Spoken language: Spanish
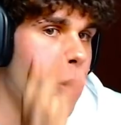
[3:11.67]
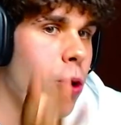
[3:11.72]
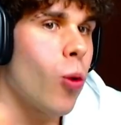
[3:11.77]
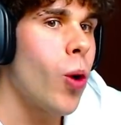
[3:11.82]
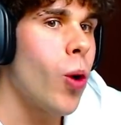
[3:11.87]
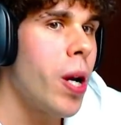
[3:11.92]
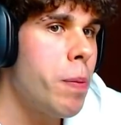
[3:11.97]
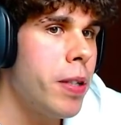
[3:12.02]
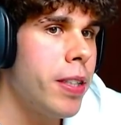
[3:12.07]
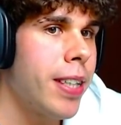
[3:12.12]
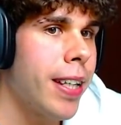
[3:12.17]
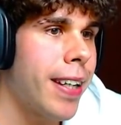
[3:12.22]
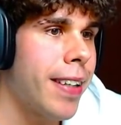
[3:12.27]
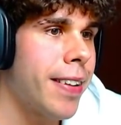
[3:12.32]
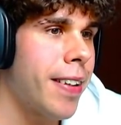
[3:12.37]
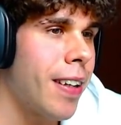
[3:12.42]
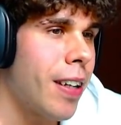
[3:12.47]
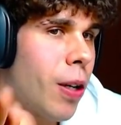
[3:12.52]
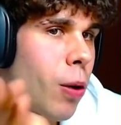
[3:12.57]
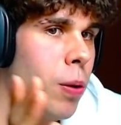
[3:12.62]
Pero igualmente hay que
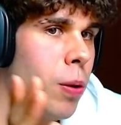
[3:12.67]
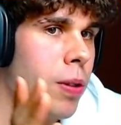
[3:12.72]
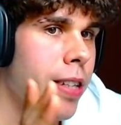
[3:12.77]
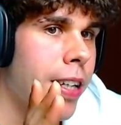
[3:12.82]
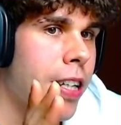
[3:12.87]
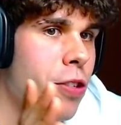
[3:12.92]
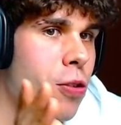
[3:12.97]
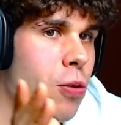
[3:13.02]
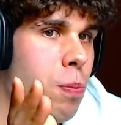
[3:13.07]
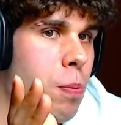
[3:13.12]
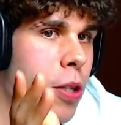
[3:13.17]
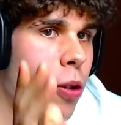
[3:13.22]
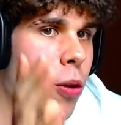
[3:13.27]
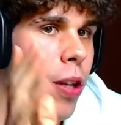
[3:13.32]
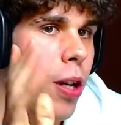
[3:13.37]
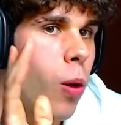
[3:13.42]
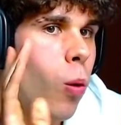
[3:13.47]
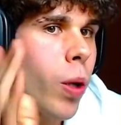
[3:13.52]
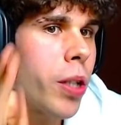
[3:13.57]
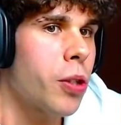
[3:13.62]
tener en cuenta que es un
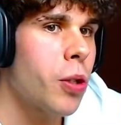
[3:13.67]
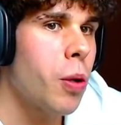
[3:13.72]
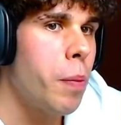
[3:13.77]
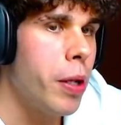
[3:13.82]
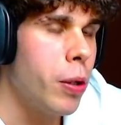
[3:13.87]
vídeo de 4